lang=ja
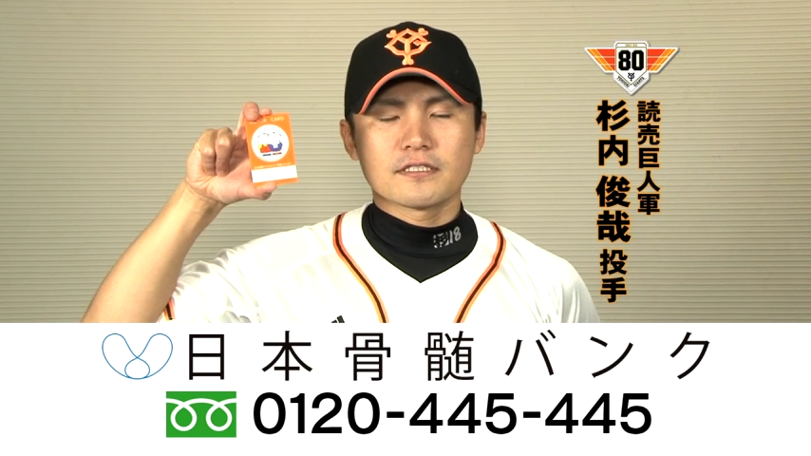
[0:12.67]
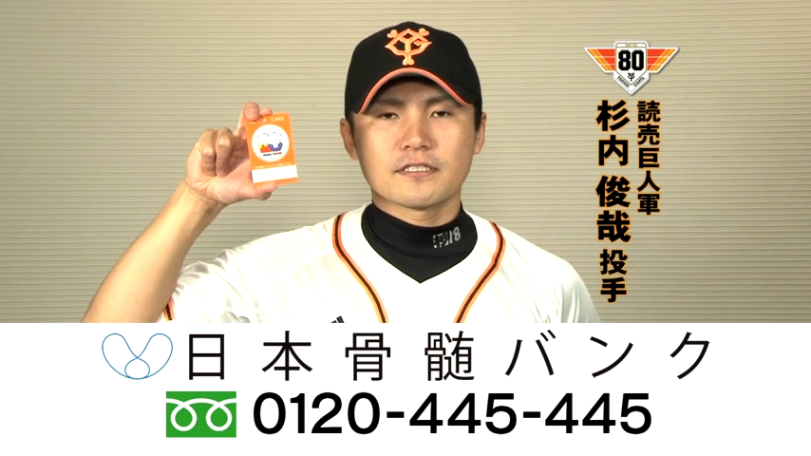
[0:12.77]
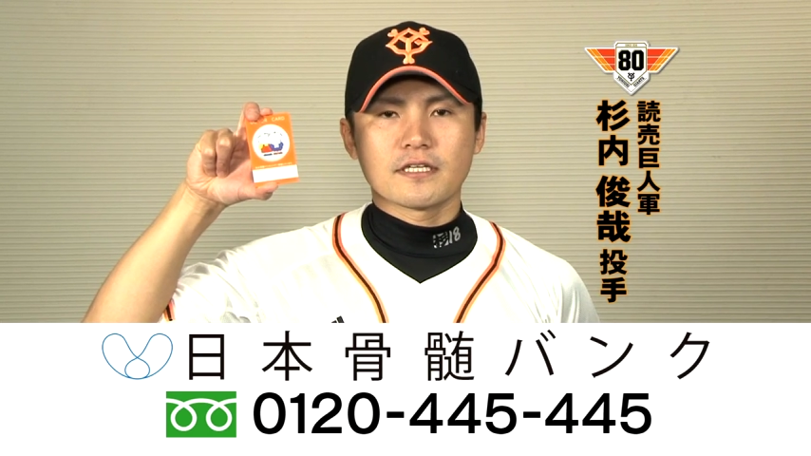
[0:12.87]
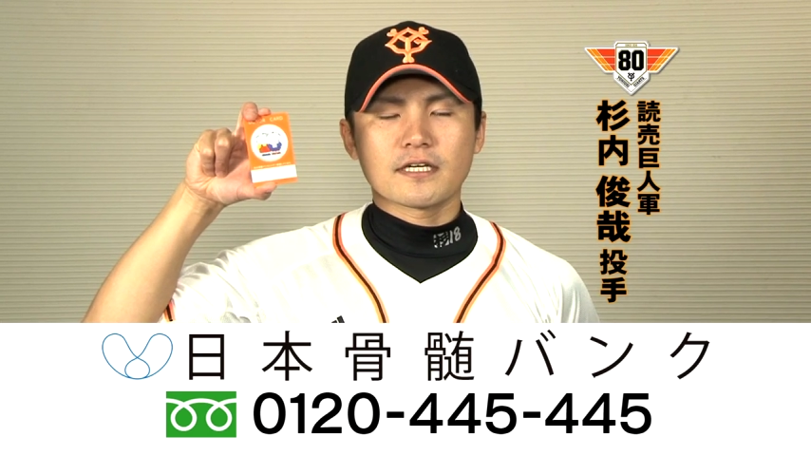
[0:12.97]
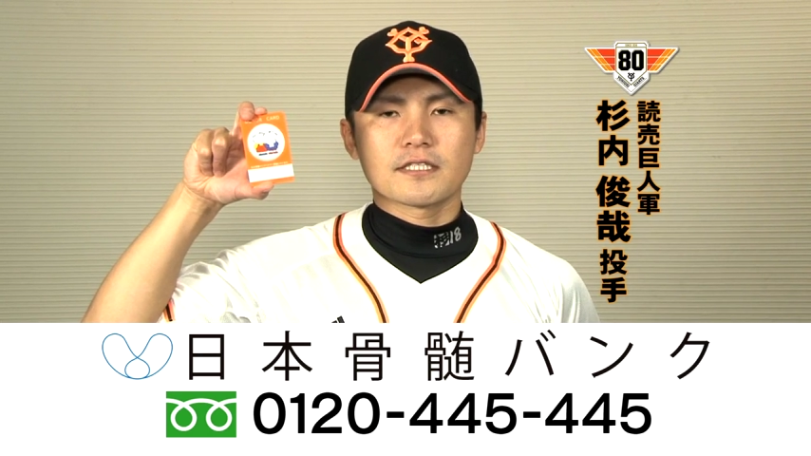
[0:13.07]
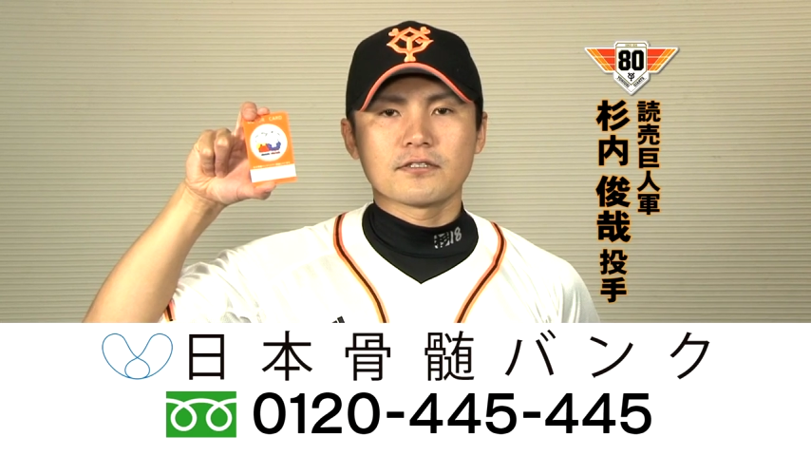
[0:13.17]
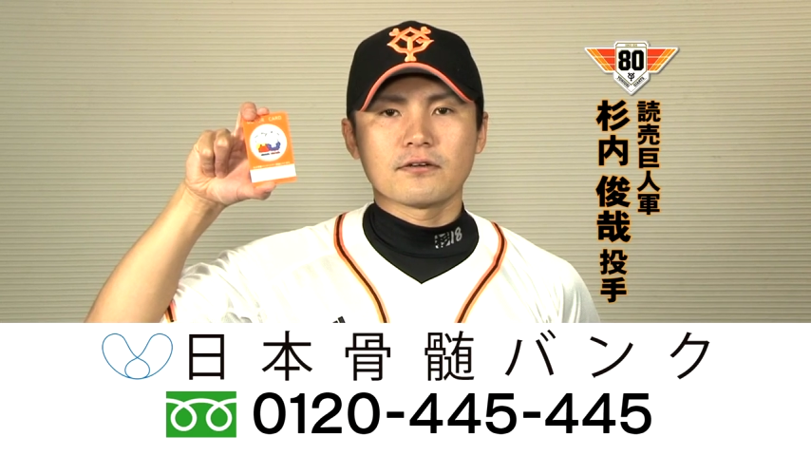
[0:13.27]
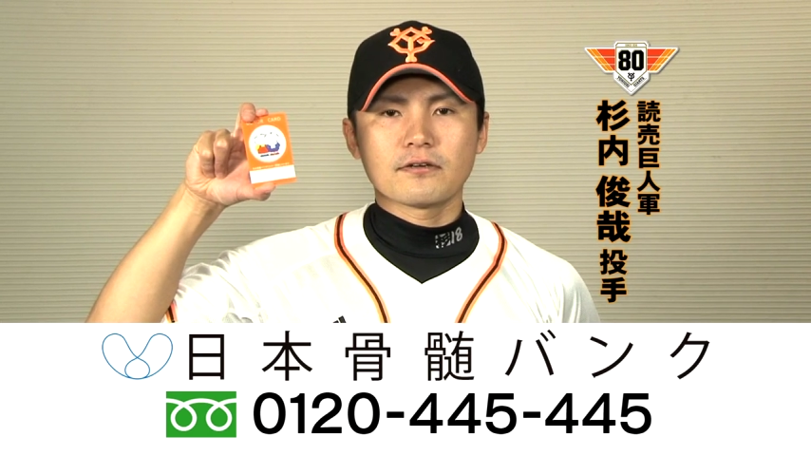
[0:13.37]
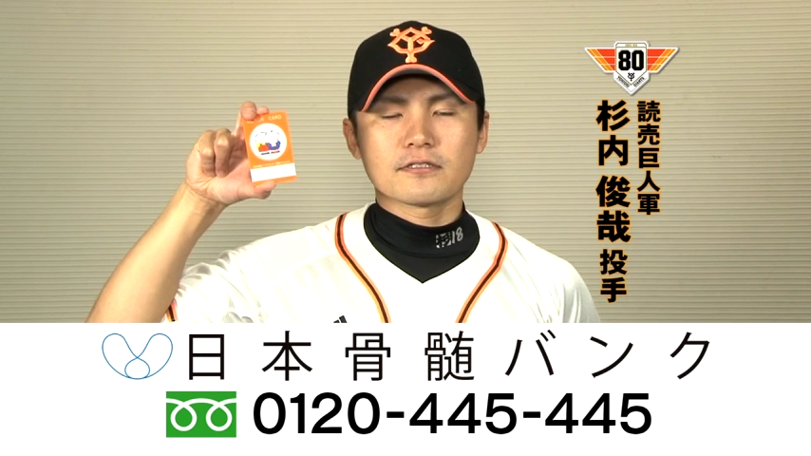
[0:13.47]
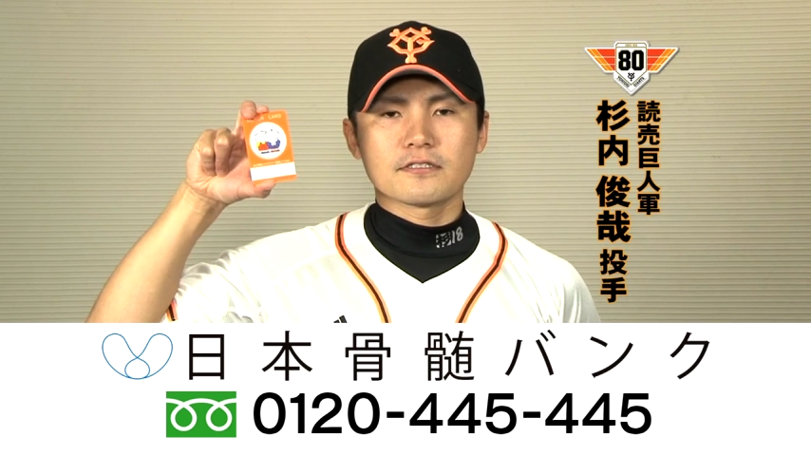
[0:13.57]
支援活
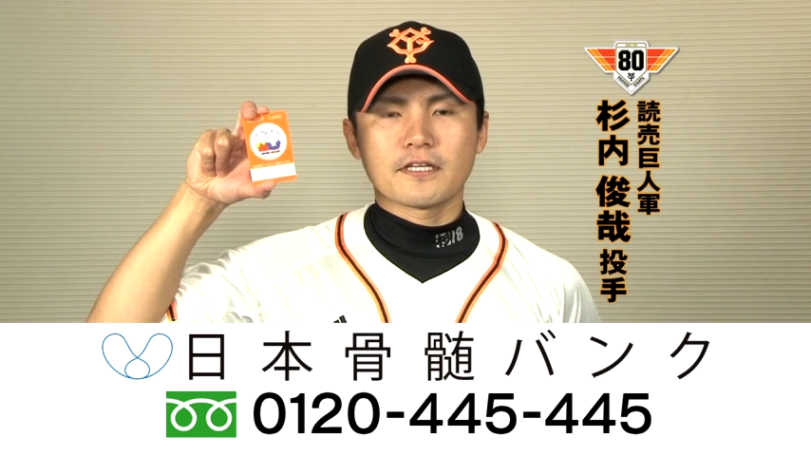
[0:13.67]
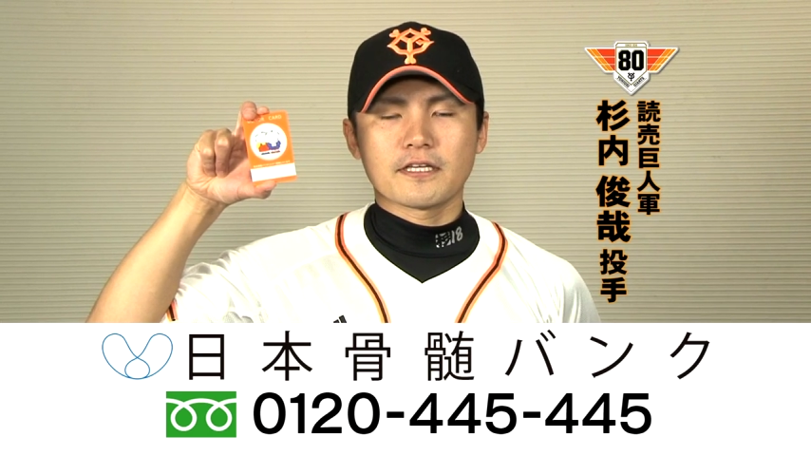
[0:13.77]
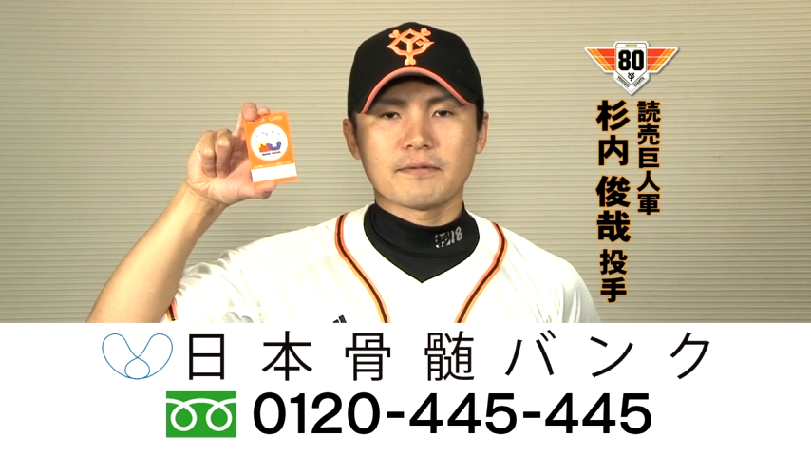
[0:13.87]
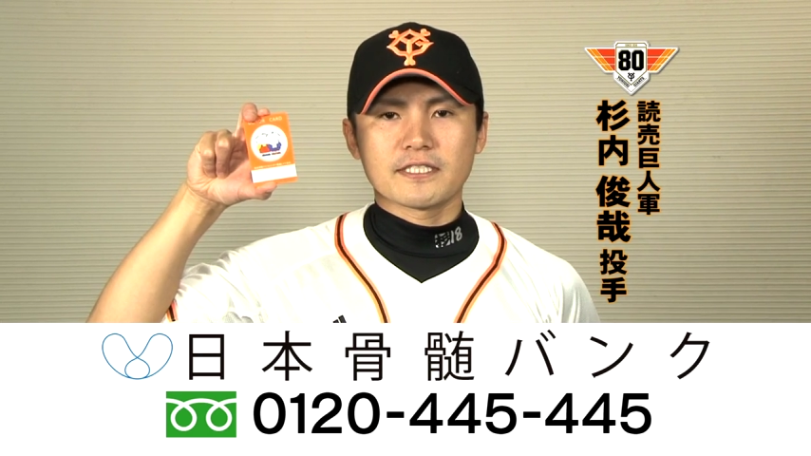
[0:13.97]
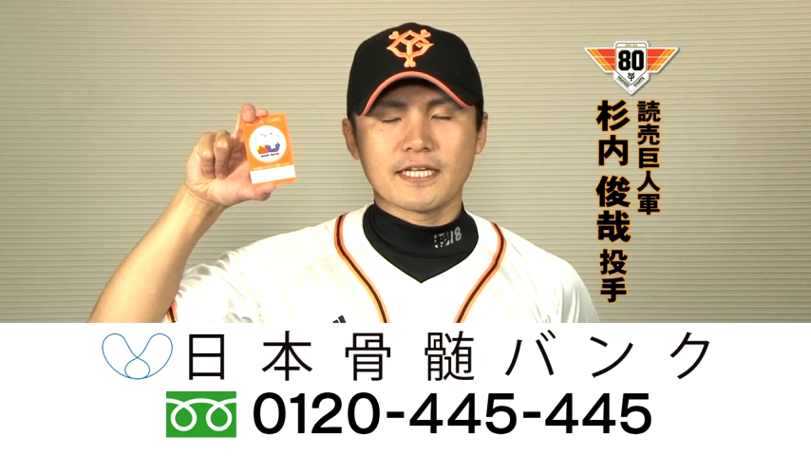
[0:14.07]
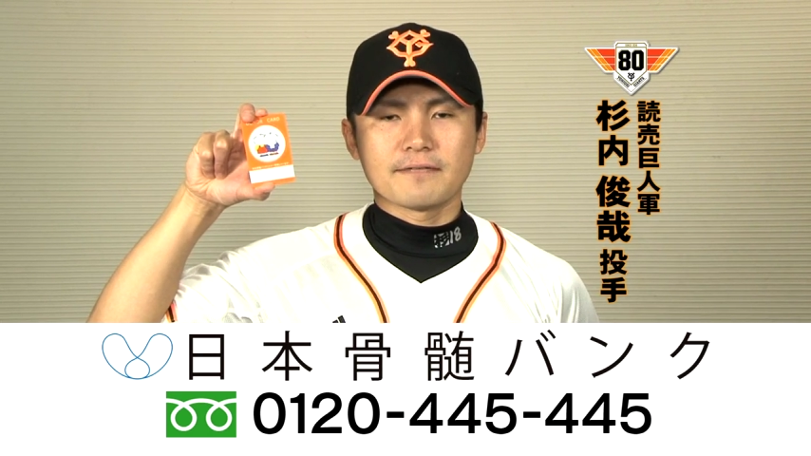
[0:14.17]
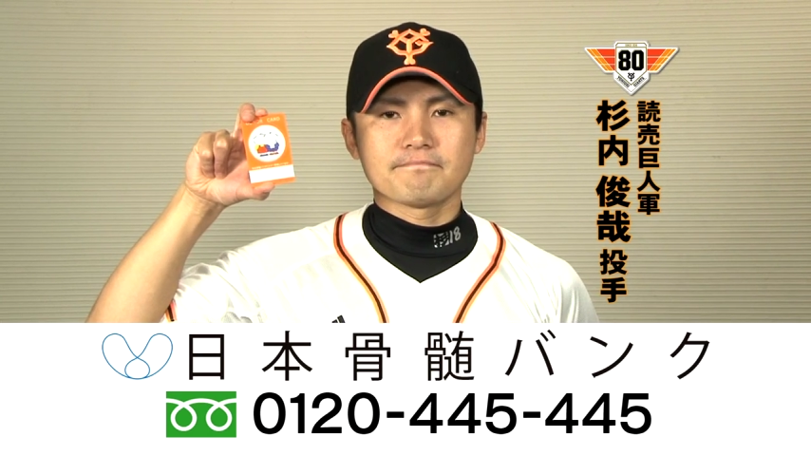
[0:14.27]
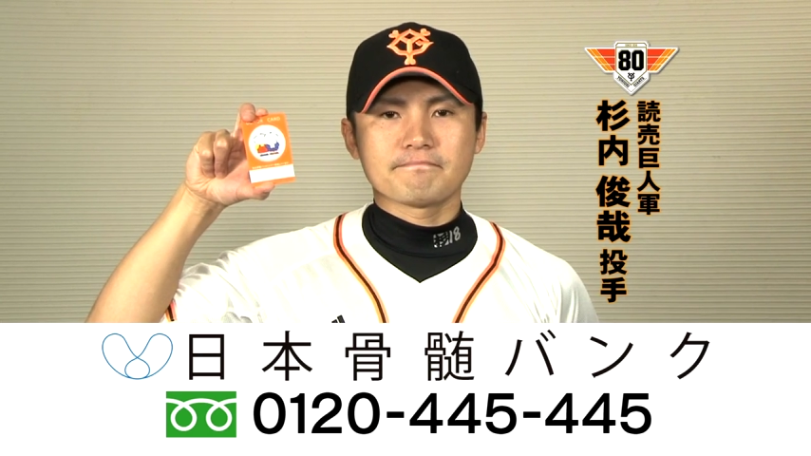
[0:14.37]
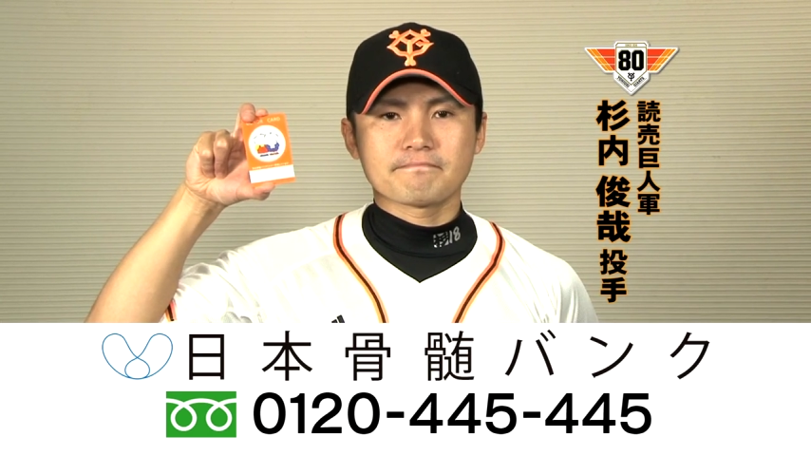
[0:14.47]
動を続けてきました